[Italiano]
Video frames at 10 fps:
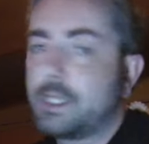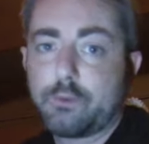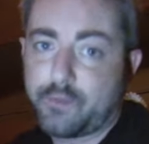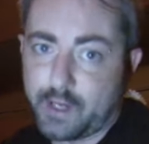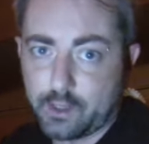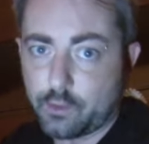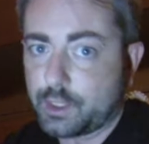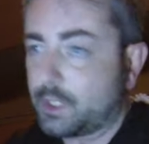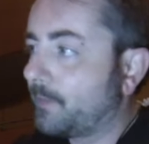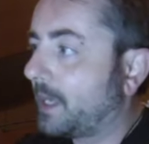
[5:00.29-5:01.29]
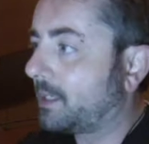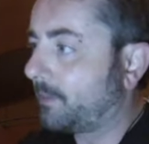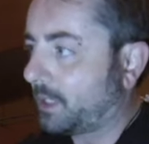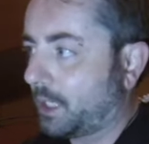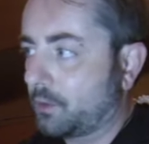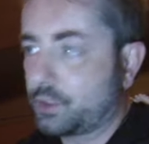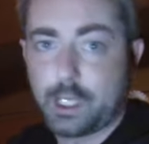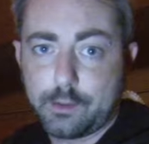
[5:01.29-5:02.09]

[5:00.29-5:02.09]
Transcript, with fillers: devo fare così, anche perché non,